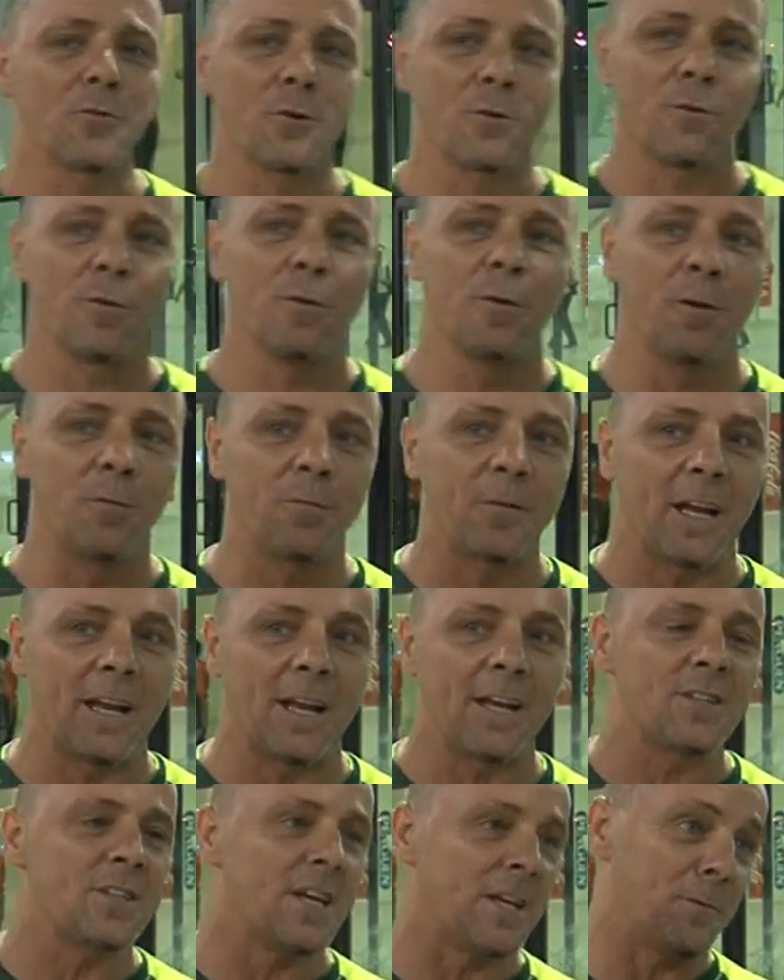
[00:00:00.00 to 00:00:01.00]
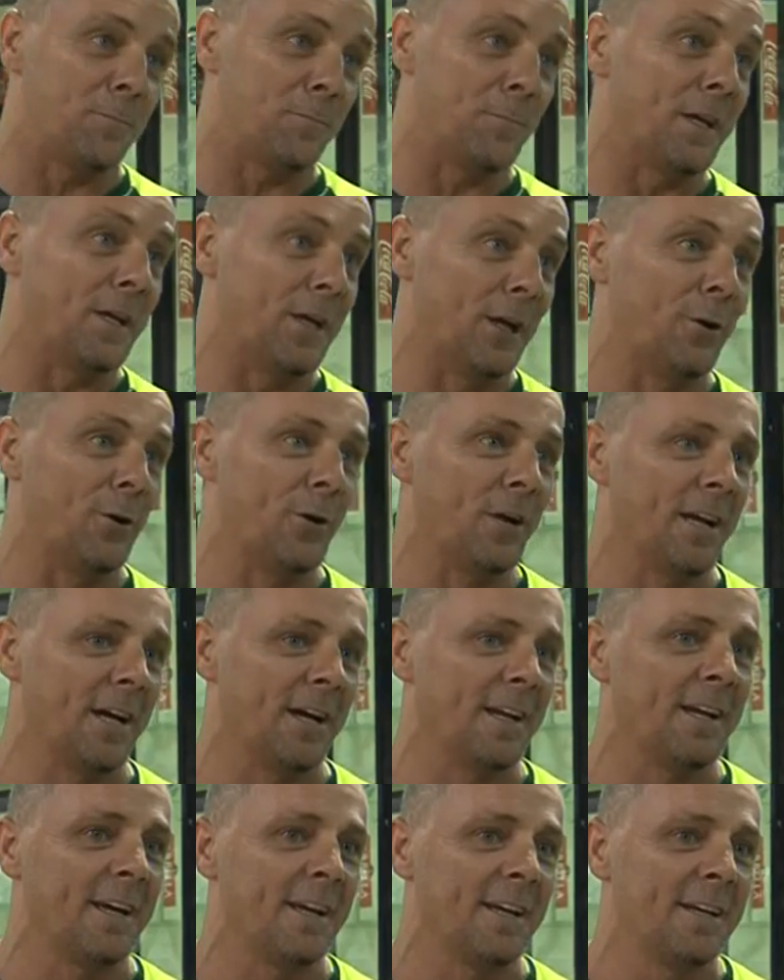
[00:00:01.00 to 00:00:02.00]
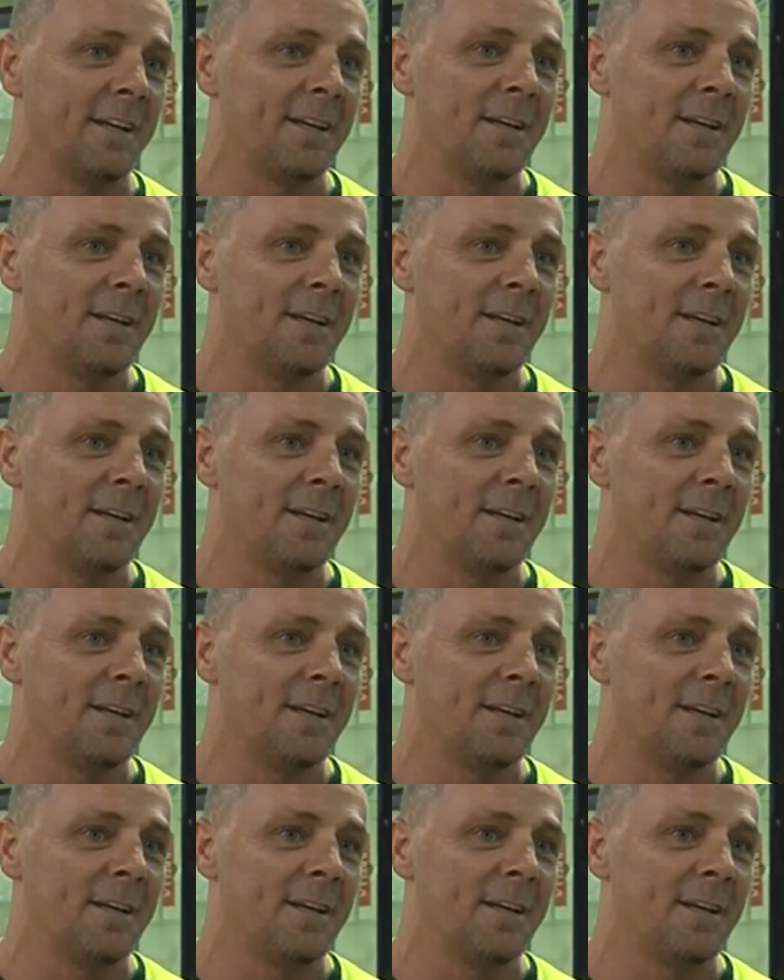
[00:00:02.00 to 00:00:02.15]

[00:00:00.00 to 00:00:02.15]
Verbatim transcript: çok öfkelenecek gibime geliyor yani.